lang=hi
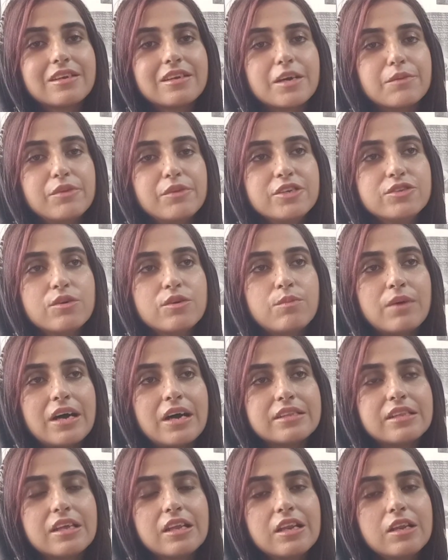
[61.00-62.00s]
कभी जो
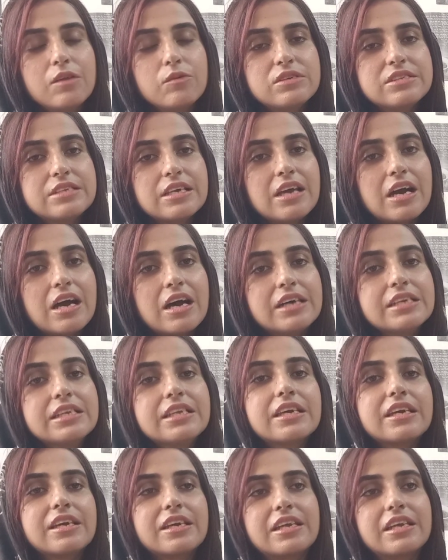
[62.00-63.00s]
बादल उसे आन
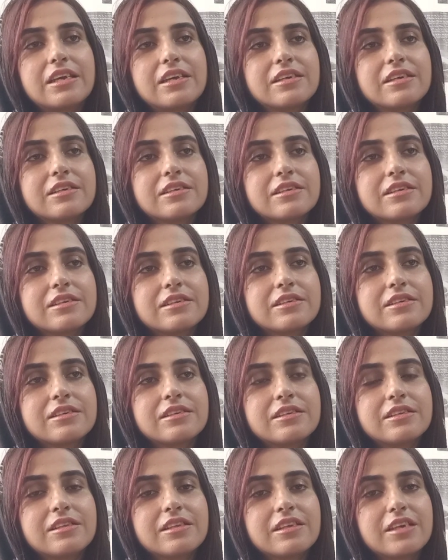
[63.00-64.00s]
घेरे
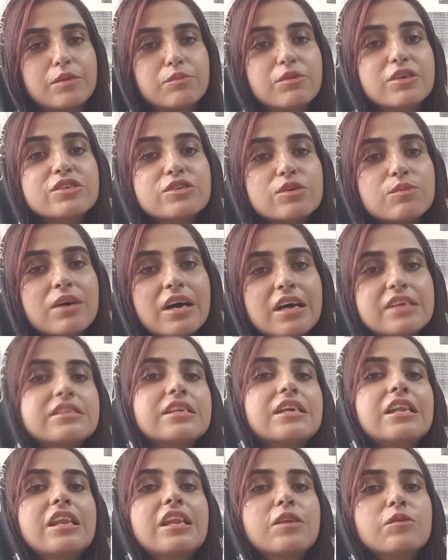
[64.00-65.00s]
कभी जो
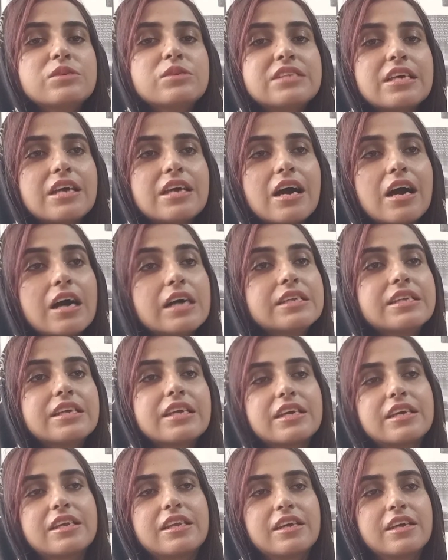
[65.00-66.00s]
बादल उसे आन
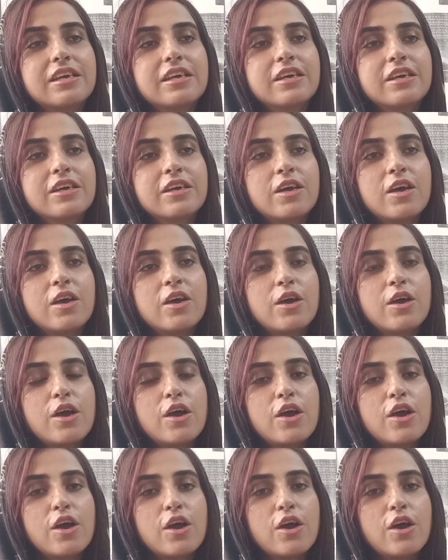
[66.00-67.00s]
घेरे
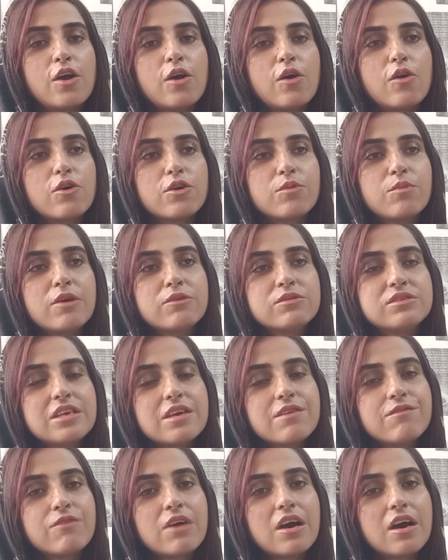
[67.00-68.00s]
और मैं
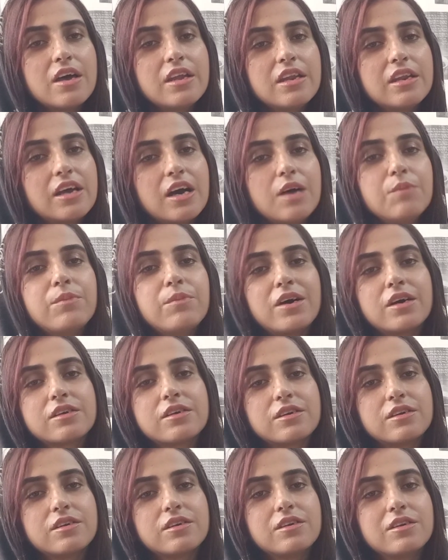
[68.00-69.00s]
उसे वहाँ ना
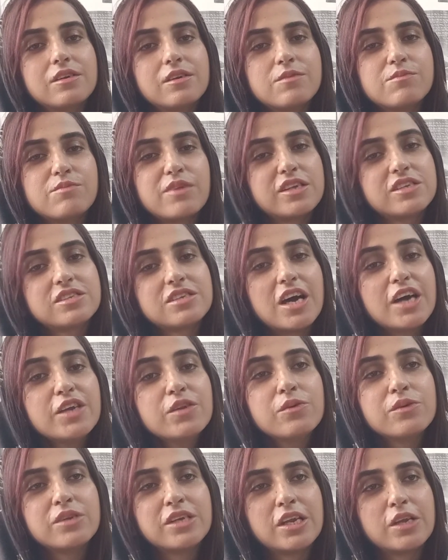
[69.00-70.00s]
पाकर परेशान
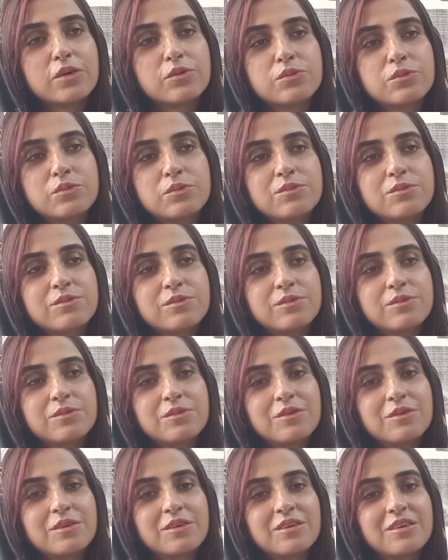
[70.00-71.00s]
होने लगूँ
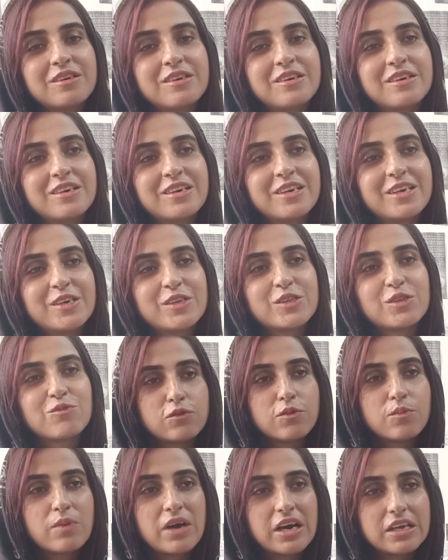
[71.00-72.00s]
तो
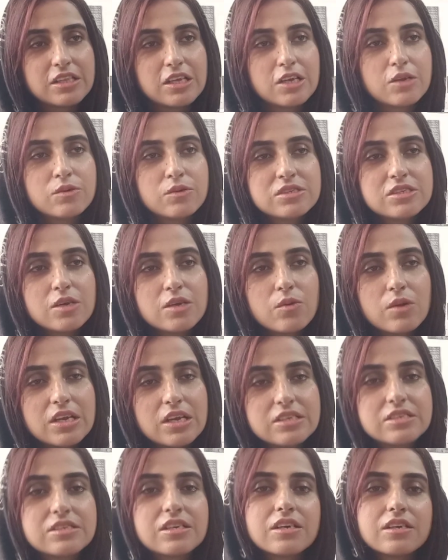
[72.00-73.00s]
वो बादलों से
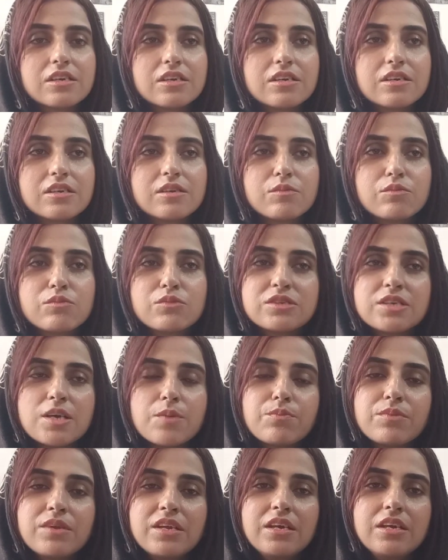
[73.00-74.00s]
उलझ कर मुझे
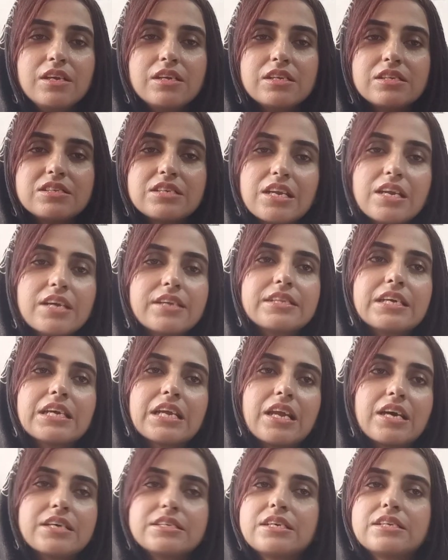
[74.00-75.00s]
अपनी झलक
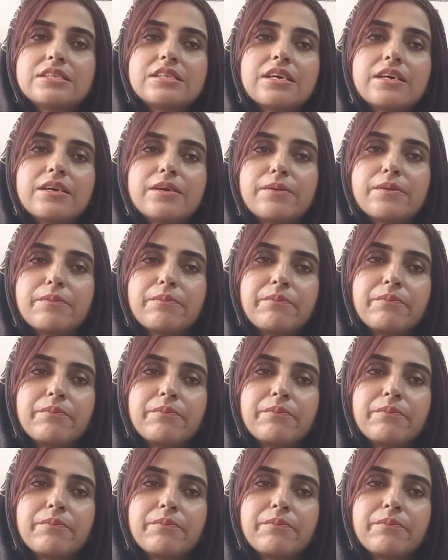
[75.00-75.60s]
दिखला जाता है